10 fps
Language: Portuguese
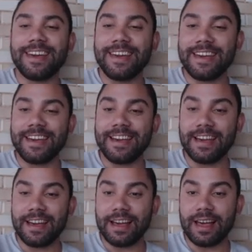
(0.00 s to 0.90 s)

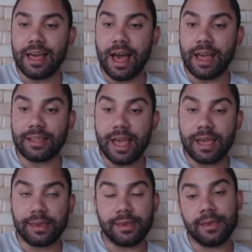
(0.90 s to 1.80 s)
É, a
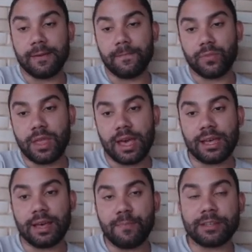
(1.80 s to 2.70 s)
ideia aqui
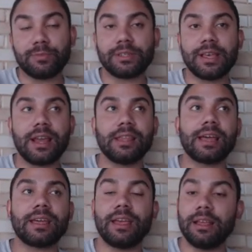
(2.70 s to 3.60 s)
é mais uma série
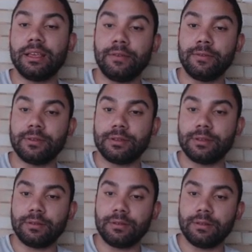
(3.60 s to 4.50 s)
daqueles
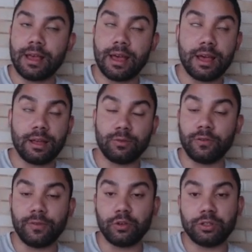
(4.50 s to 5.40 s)
é,
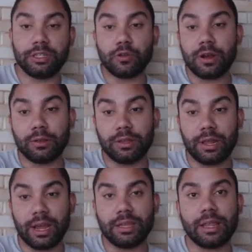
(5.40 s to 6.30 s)
dos vídeos de escola do
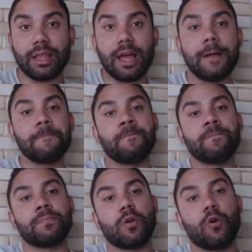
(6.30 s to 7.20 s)
trader, tá?
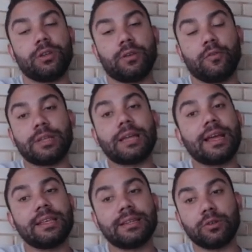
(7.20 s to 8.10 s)
Onde eu vou estar
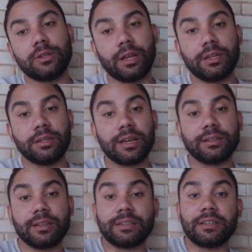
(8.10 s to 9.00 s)
tá analisando os traders
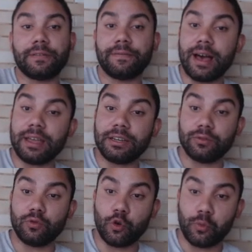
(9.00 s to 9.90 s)
que a, que a gente
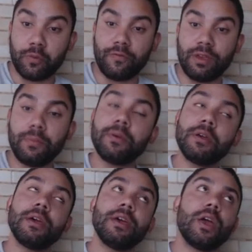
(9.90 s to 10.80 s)
faz no grupo VIP.
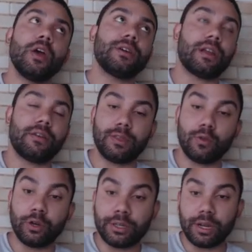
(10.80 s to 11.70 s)
Eu já gravei
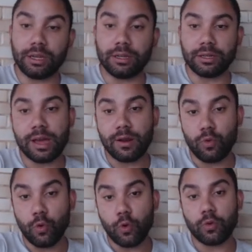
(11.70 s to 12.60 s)
dois trades que
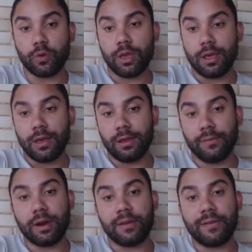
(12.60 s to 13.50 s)
deram lucro
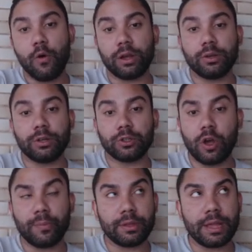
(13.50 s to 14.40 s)
eu vou gravar um que deu
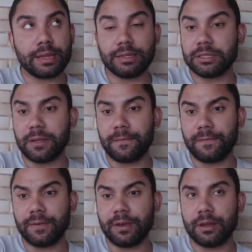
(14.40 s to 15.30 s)
stop na
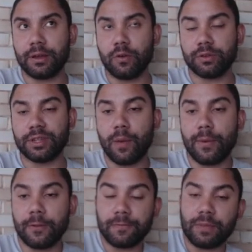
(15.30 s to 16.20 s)
sexta-feira, ou
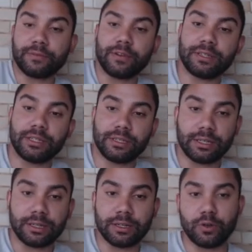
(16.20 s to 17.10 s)
sábado. Acho que foi sexta,
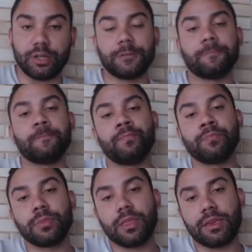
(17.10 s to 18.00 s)
sexta de noite
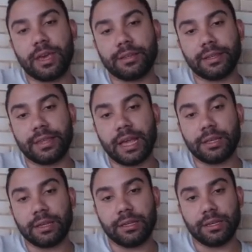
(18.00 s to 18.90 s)
que é esse
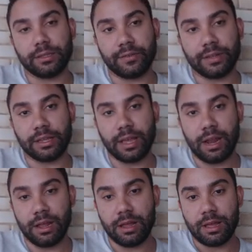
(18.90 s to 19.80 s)
teta aqui que estão na
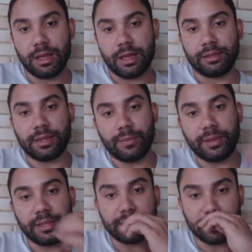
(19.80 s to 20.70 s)
tela, teta
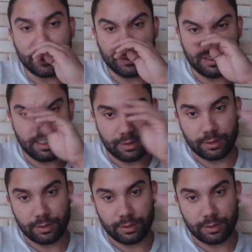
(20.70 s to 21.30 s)
BTC.